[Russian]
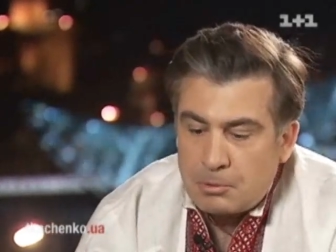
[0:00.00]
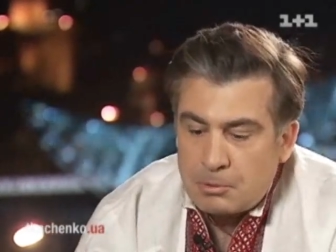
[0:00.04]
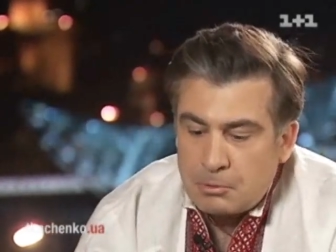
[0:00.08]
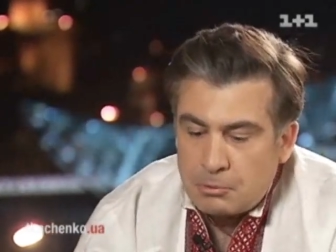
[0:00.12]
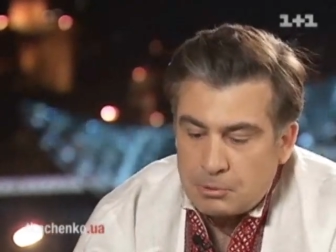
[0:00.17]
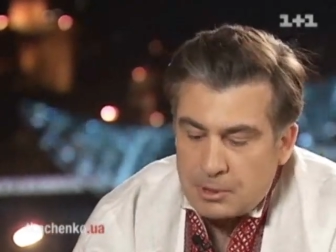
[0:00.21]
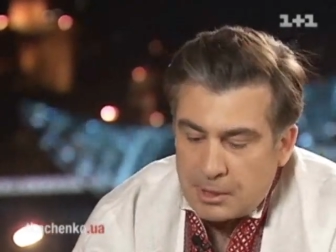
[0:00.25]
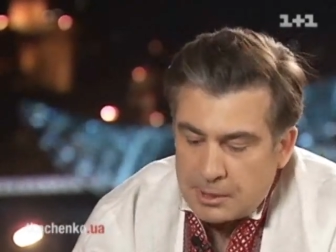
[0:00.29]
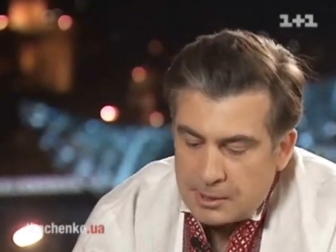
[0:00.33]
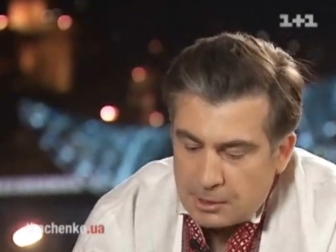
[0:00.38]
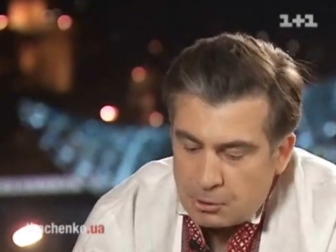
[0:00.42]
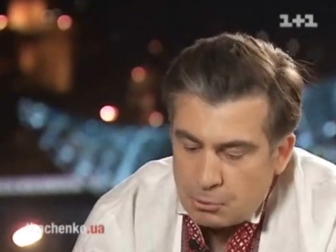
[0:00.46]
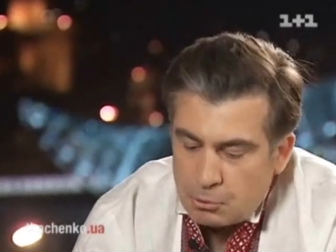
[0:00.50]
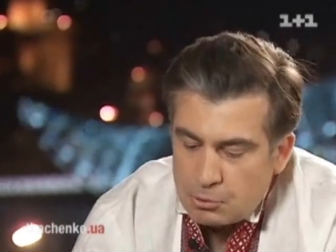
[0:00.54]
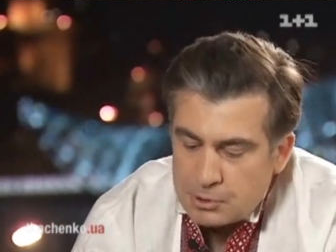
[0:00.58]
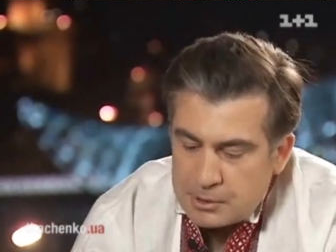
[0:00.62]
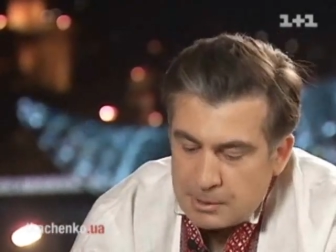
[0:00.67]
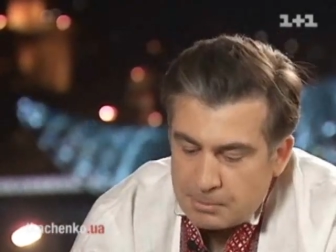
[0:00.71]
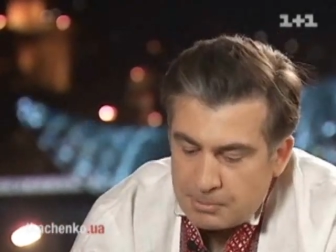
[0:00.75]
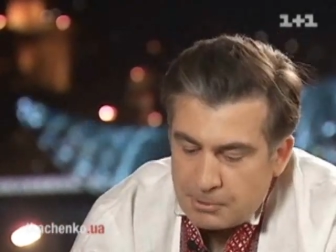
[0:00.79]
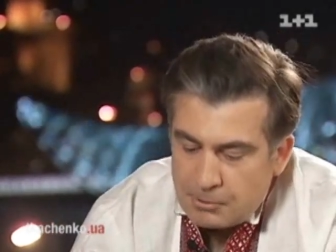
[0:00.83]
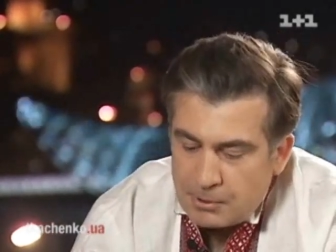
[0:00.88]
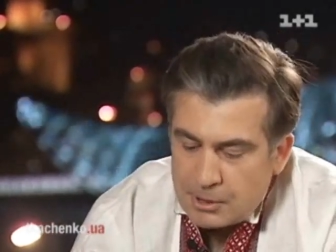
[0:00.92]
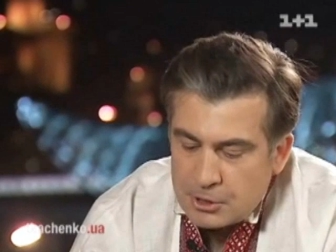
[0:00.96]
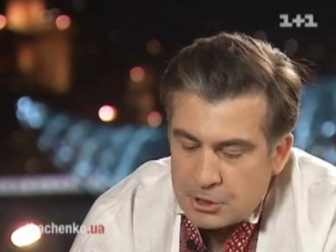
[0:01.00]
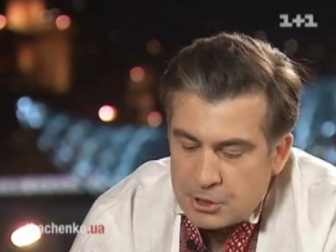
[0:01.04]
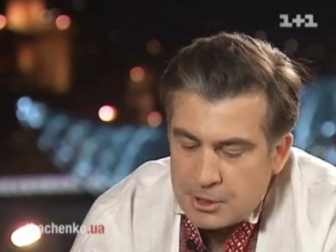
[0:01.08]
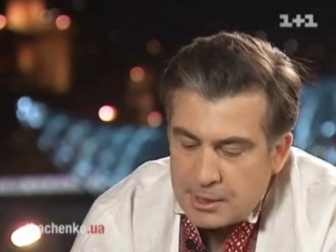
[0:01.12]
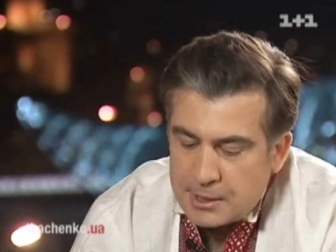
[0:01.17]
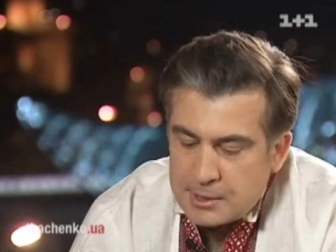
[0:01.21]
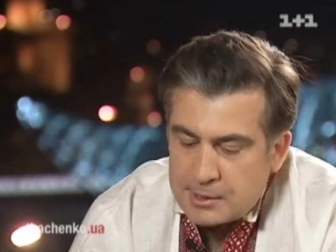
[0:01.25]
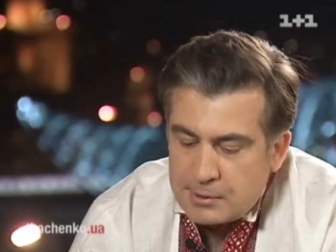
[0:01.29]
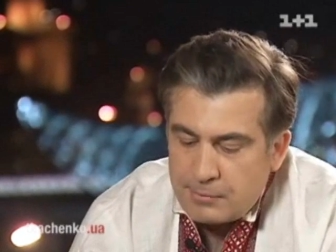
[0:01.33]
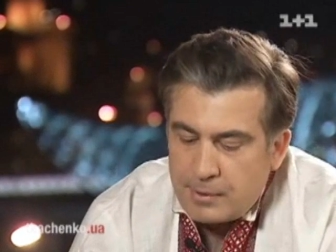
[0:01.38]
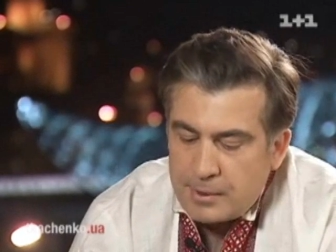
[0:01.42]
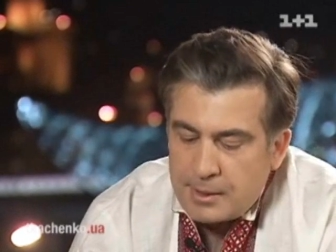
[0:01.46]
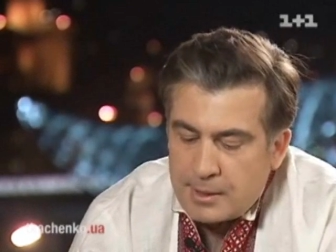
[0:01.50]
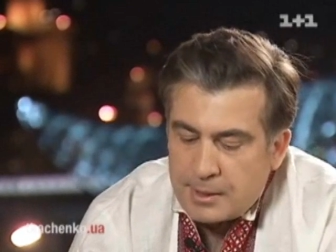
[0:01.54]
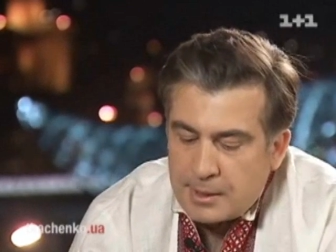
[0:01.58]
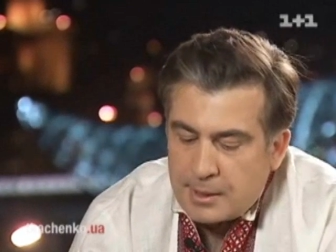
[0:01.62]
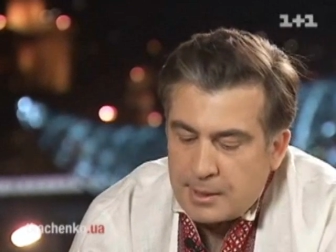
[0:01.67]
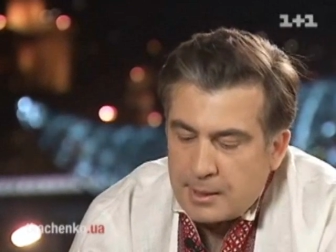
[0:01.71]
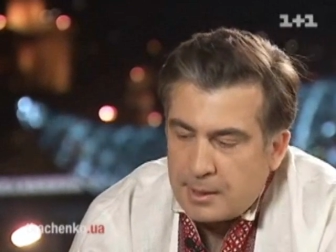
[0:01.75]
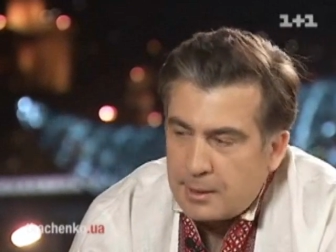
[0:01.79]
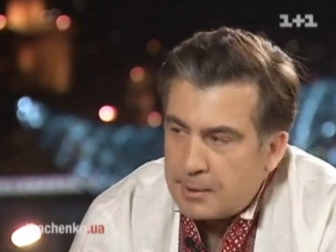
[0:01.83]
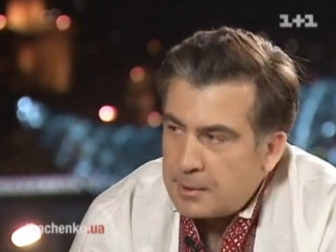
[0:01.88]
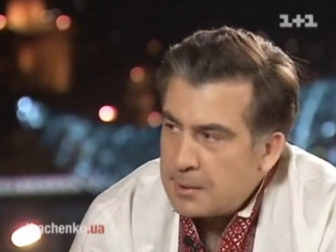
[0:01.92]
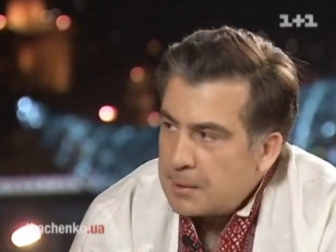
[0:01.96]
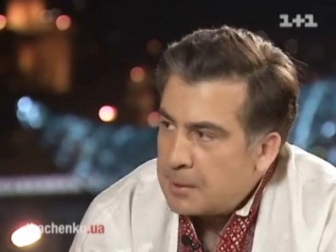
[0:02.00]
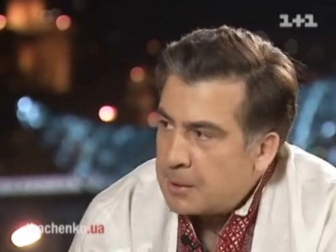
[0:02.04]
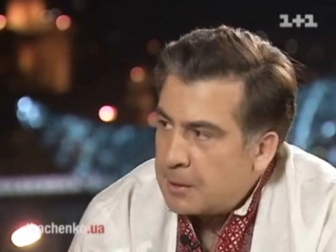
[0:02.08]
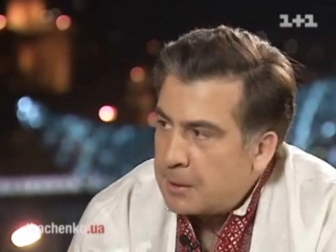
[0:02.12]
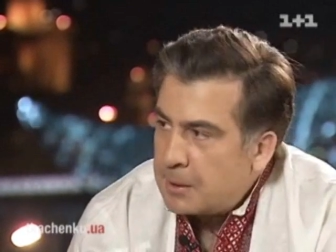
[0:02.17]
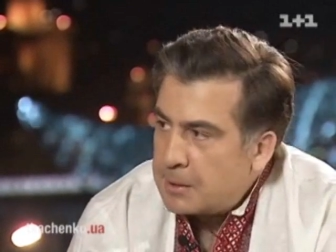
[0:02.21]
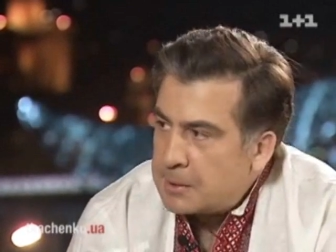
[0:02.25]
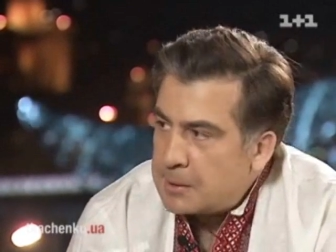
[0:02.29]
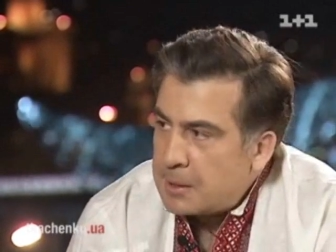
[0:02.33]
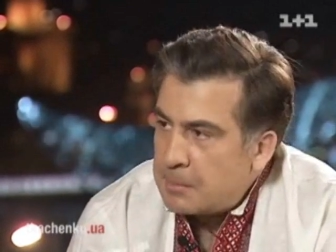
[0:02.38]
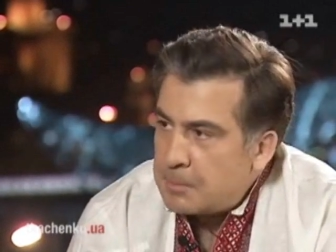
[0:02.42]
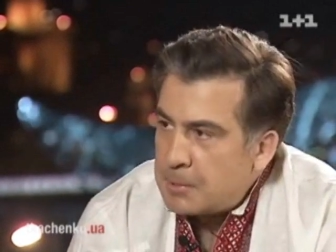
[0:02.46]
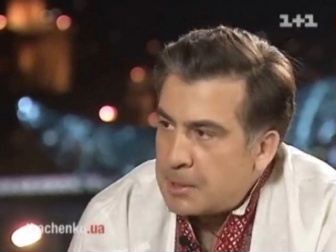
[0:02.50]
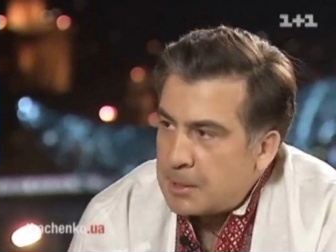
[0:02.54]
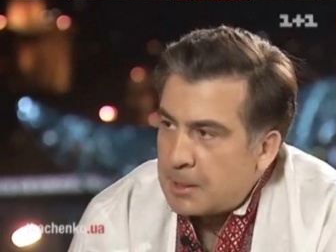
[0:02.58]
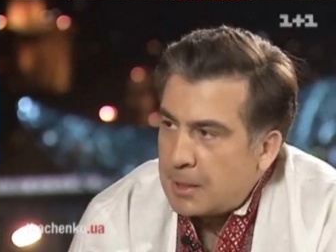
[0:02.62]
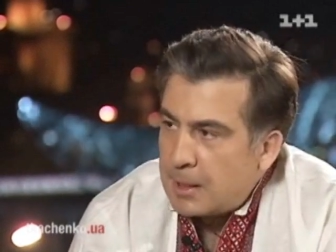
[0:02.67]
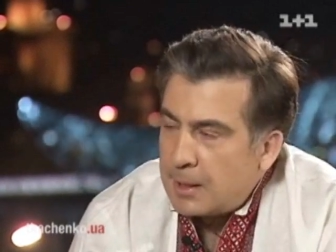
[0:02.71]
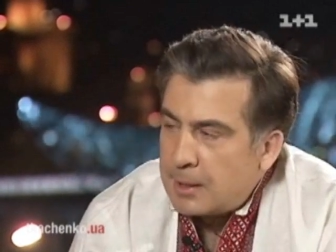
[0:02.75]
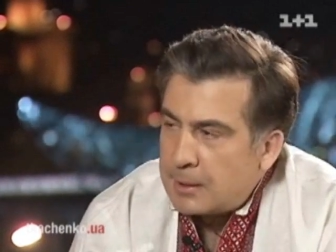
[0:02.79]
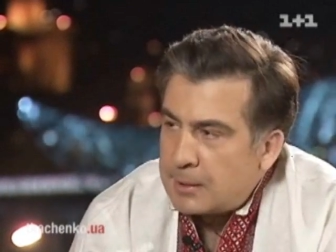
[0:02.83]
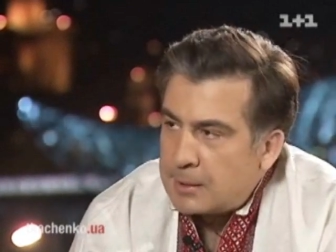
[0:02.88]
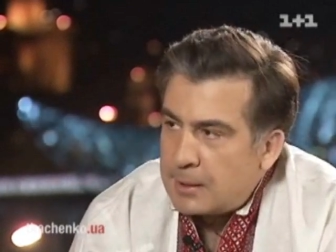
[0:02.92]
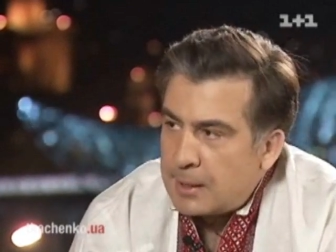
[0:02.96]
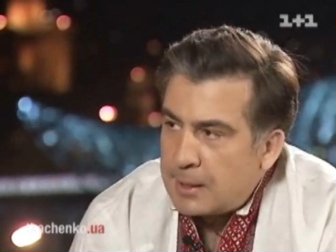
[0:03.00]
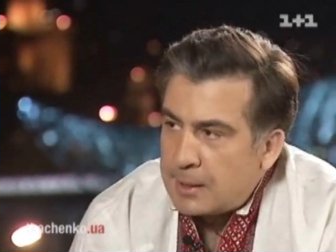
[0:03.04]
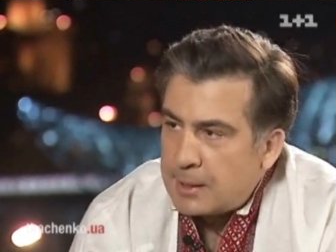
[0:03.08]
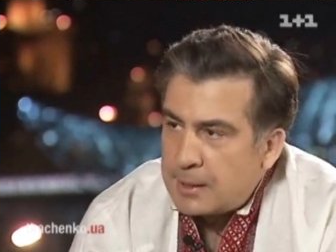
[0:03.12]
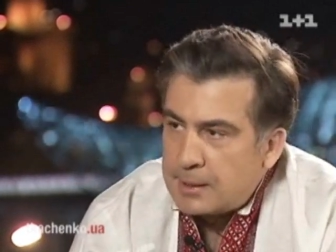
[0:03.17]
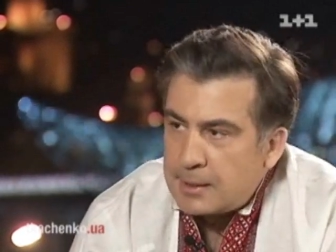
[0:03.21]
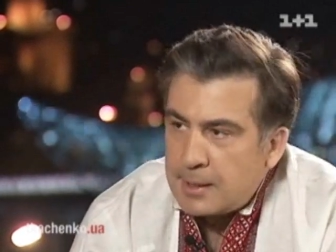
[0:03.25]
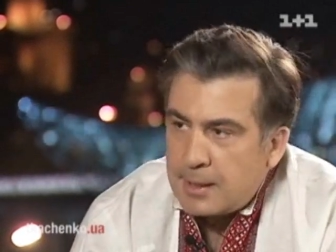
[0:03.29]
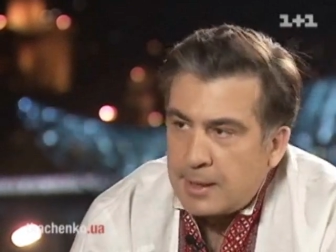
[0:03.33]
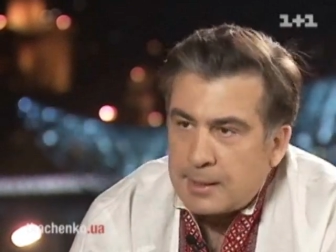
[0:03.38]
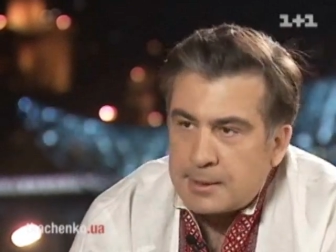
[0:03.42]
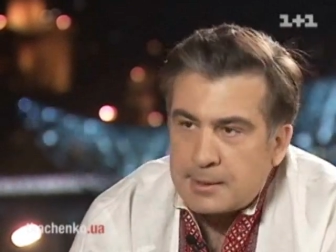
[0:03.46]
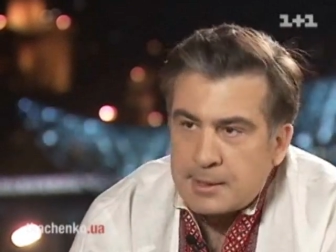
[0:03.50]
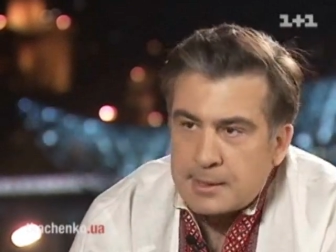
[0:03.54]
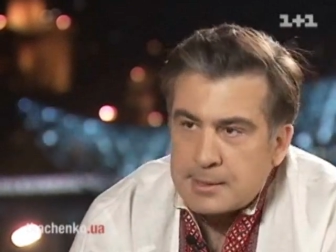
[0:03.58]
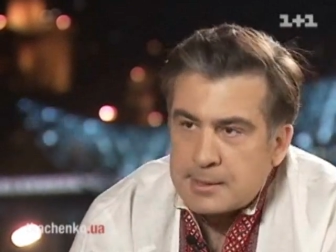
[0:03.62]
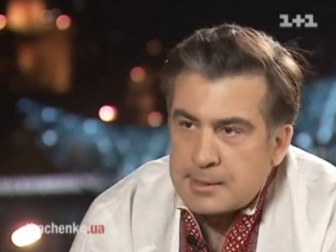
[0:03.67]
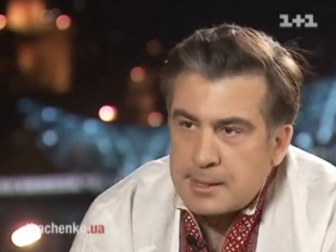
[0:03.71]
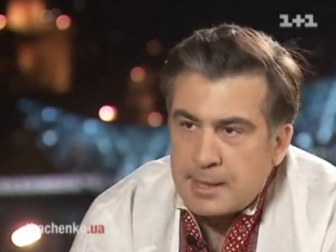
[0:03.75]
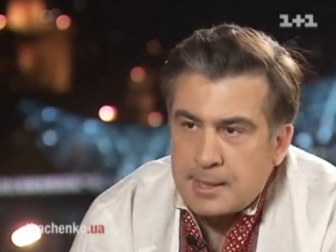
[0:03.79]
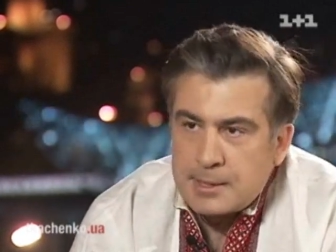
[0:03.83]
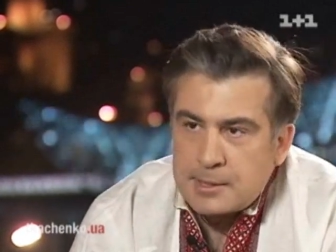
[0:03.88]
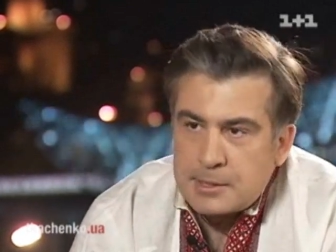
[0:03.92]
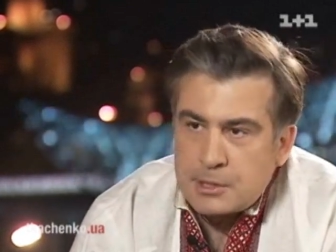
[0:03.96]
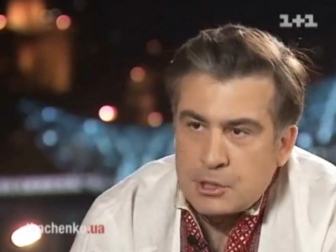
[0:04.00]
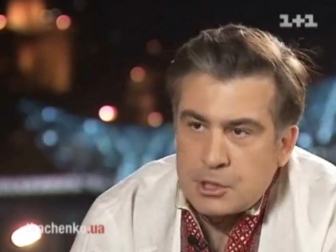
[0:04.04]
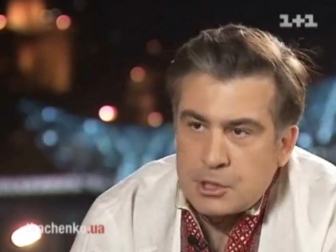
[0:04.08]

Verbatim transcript: у нас Грузия превращается в энерготерминал для гидроэлектростанций.